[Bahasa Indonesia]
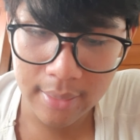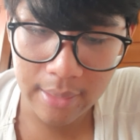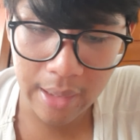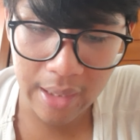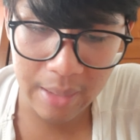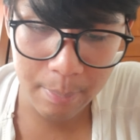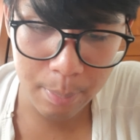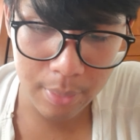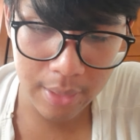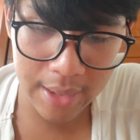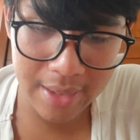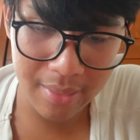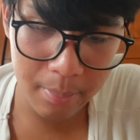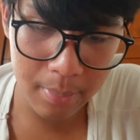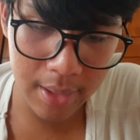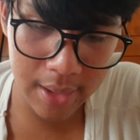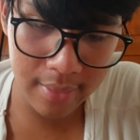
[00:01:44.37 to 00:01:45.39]
dalam
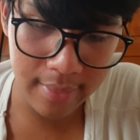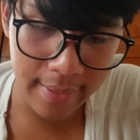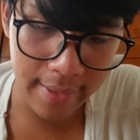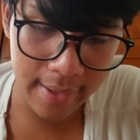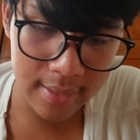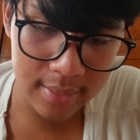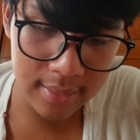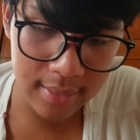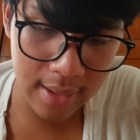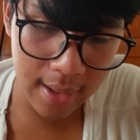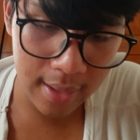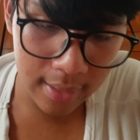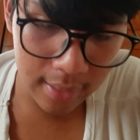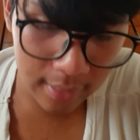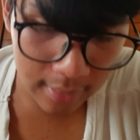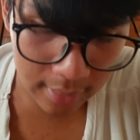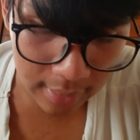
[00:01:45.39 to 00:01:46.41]
pelajaran-pelajaran
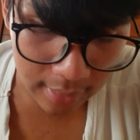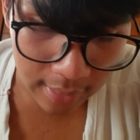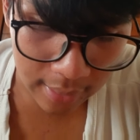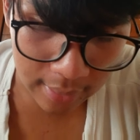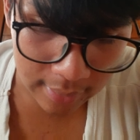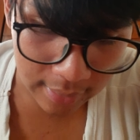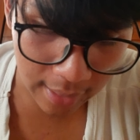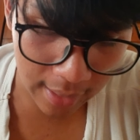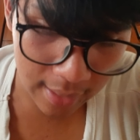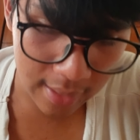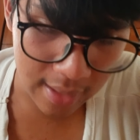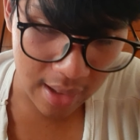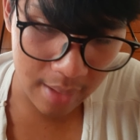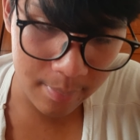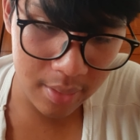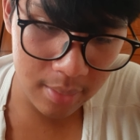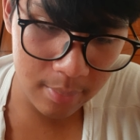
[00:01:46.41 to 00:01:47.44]
eksakta
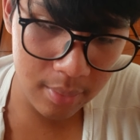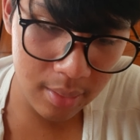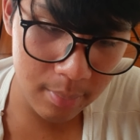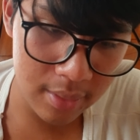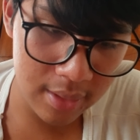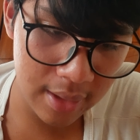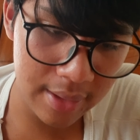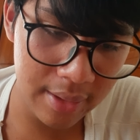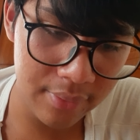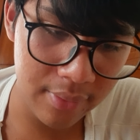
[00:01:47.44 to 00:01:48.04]
Habibi menjadi